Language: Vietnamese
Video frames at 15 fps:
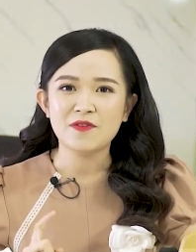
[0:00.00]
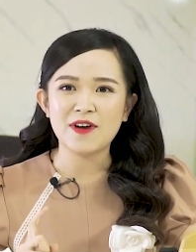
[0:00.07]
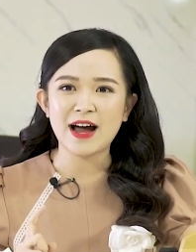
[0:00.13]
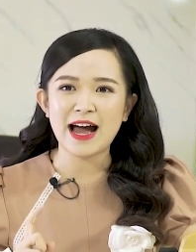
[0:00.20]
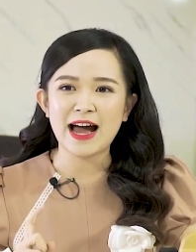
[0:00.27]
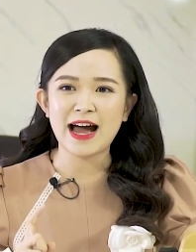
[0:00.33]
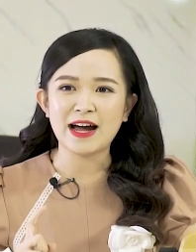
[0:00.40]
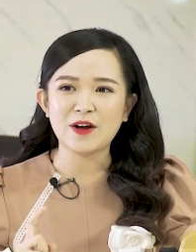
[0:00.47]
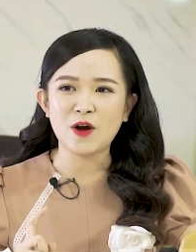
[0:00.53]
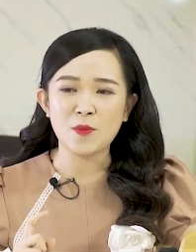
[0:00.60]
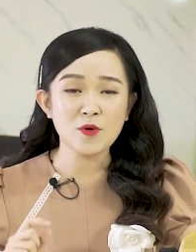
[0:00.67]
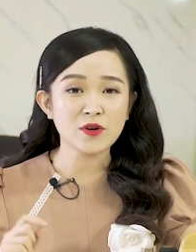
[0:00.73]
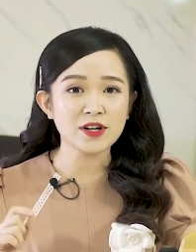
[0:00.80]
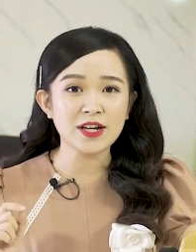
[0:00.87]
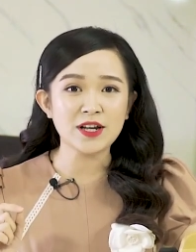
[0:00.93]
Và
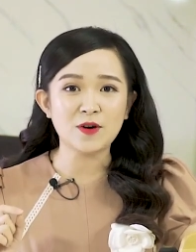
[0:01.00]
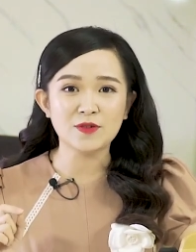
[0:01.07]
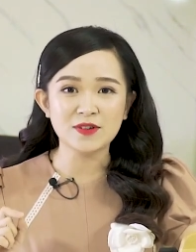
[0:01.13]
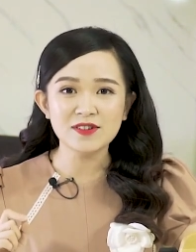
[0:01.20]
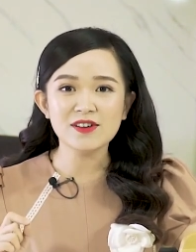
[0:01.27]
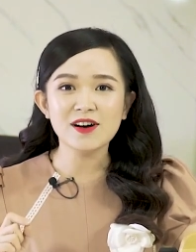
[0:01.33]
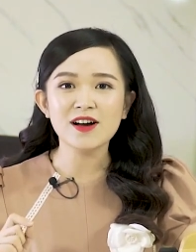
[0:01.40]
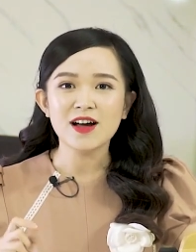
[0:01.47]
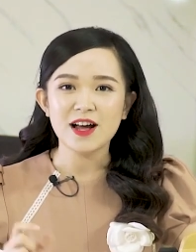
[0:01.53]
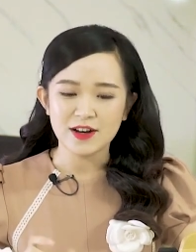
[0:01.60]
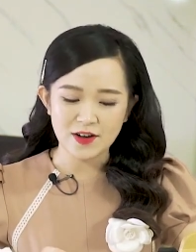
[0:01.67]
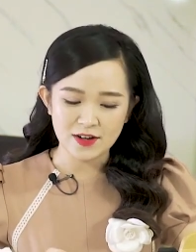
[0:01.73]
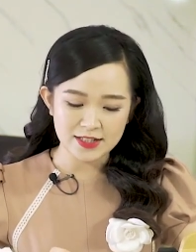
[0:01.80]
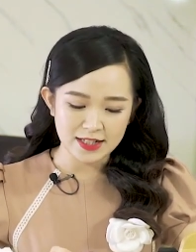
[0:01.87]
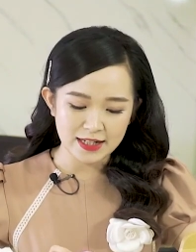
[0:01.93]
có một điều nữa,
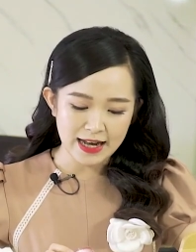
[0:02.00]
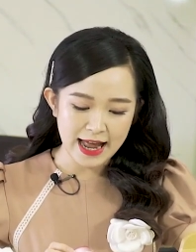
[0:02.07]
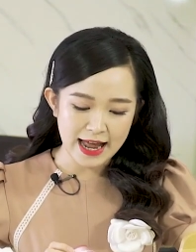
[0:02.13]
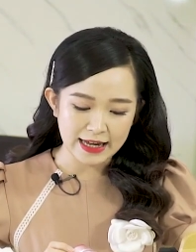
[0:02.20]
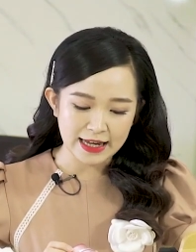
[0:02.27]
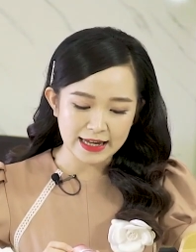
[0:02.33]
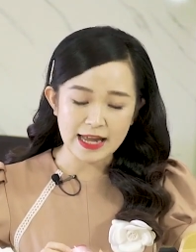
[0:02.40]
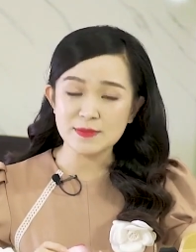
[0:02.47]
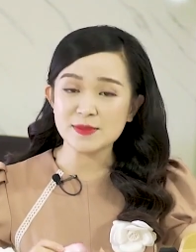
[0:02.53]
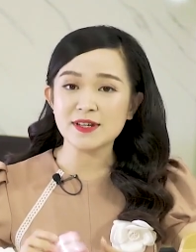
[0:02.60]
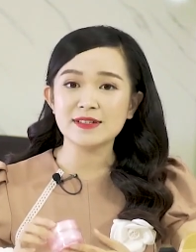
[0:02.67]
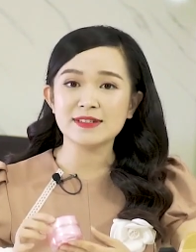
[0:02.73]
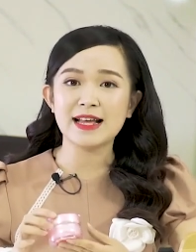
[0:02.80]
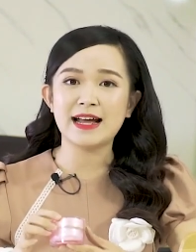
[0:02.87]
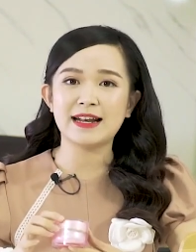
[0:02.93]
đó chính là cái kem
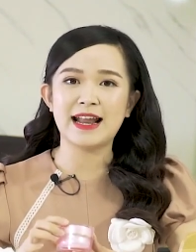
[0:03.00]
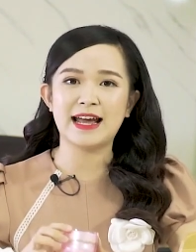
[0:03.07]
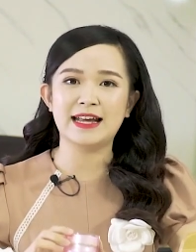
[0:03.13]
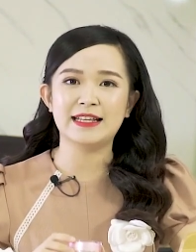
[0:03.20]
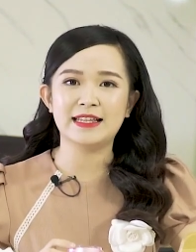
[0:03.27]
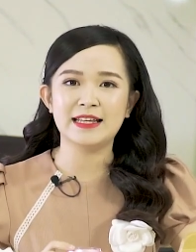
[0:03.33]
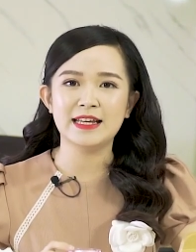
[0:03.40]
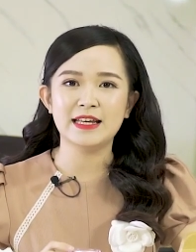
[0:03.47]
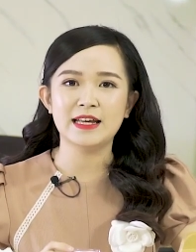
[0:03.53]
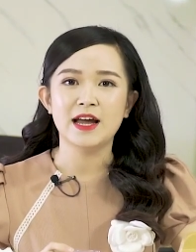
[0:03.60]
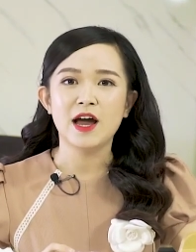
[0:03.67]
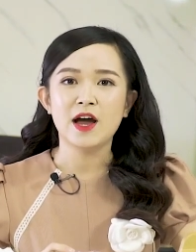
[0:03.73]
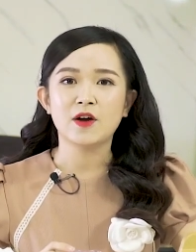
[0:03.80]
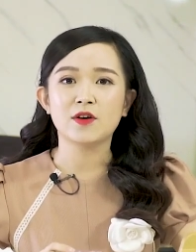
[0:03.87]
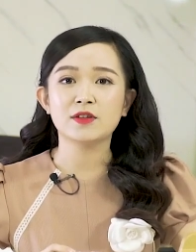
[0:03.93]
dưỡng da này
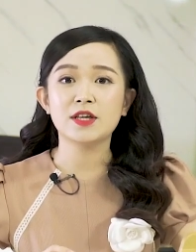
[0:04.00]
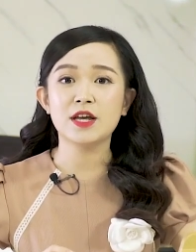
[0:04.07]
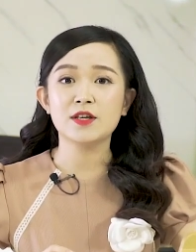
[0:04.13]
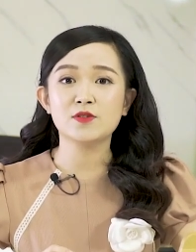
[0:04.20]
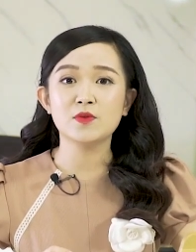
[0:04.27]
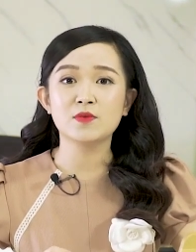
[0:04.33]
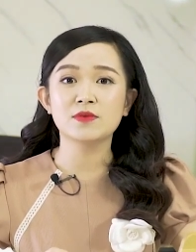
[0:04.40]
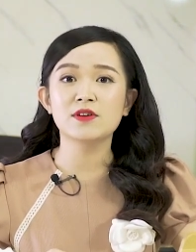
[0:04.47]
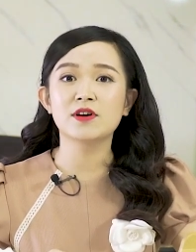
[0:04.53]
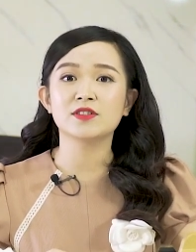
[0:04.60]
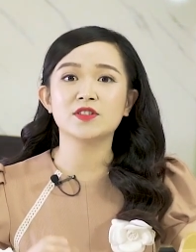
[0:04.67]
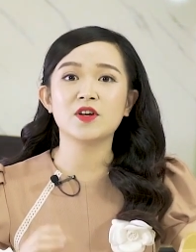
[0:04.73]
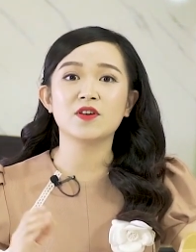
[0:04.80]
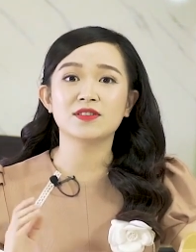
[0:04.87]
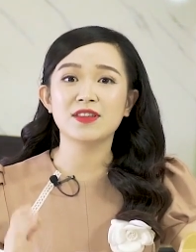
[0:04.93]
thì có thể dùng
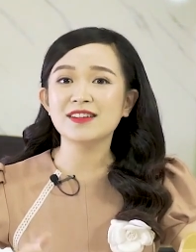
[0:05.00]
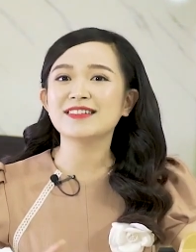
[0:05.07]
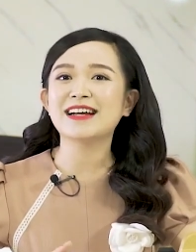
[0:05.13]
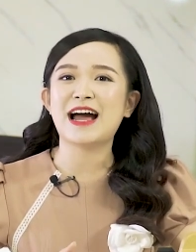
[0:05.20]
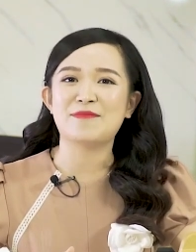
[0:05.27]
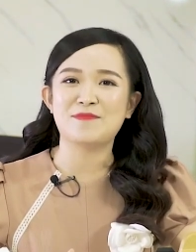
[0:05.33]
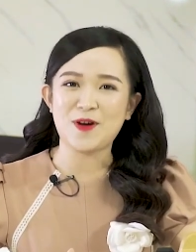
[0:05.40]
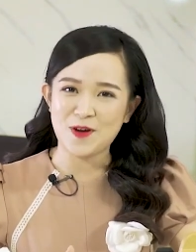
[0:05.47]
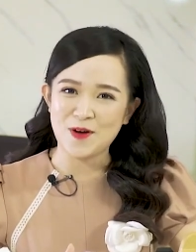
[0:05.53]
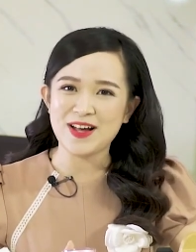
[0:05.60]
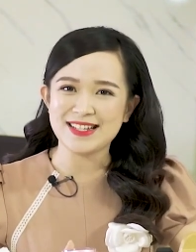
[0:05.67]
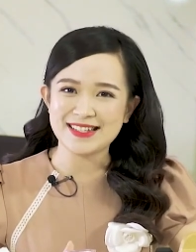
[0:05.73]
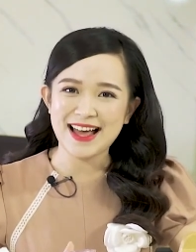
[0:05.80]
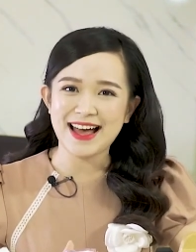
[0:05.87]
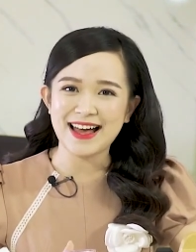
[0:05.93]
được cho tất cả mọi
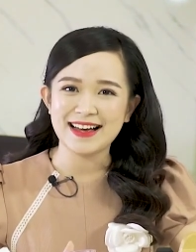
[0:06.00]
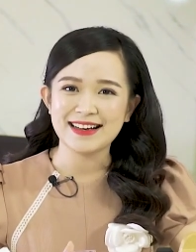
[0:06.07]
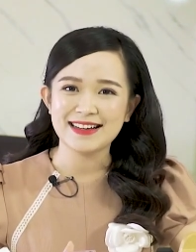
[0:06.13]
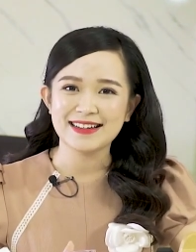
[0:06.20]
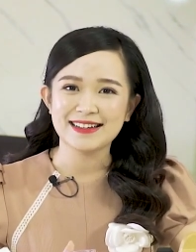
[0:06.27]
loại da.